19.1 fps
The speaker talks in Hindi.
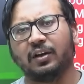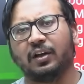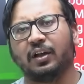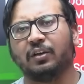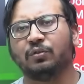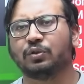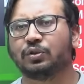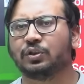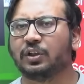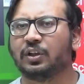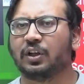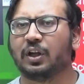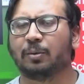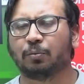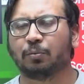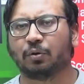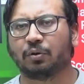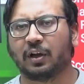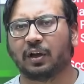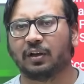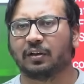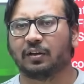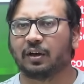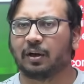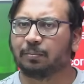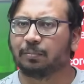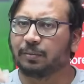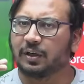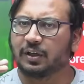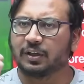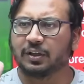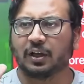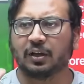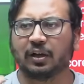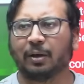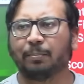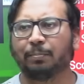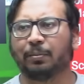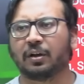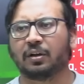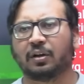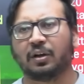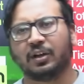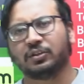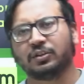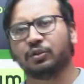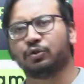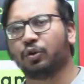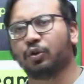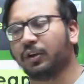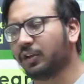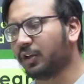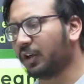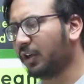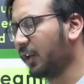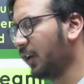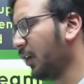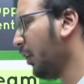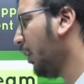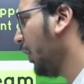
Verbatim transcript: है वो सीधा आपको टेलीग्राम पे ले जाएगा आप पक्का से ज्वाइन कर लेना